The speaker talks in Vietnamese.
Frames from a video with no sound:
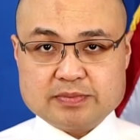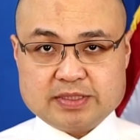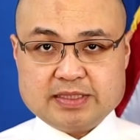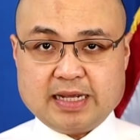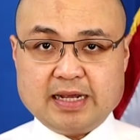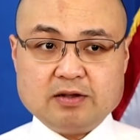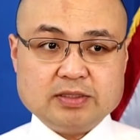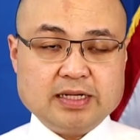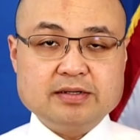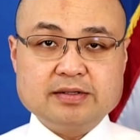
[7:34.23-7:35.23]
sẽ
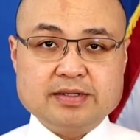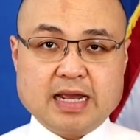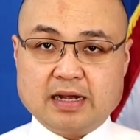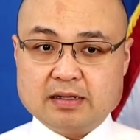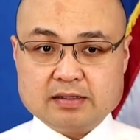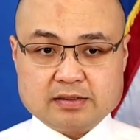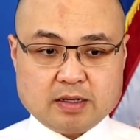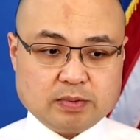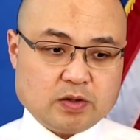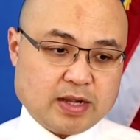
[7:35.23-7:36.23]
có thể được nhận
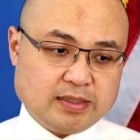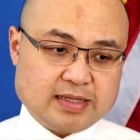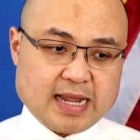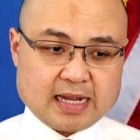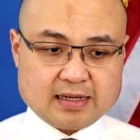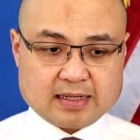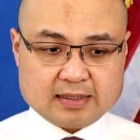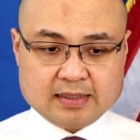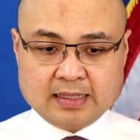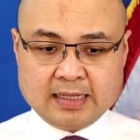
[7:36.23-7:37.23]
trong cái khoảng thời gian
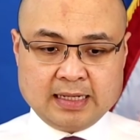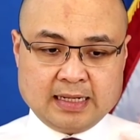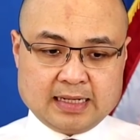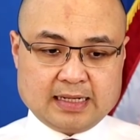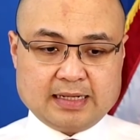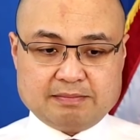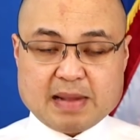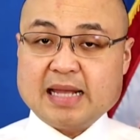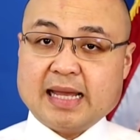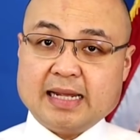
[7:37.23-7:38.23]
là uh,
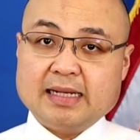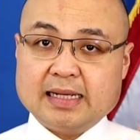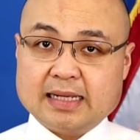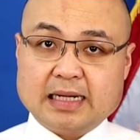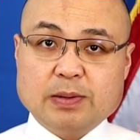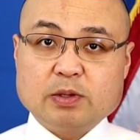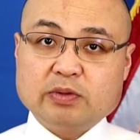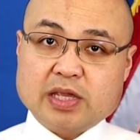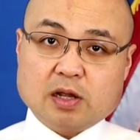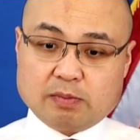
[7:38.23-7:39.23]
3 tháng nếu mà
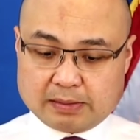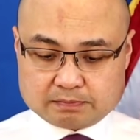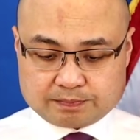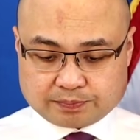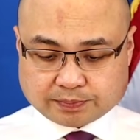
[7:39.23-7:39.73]
chúng tôi nhớ không lầm.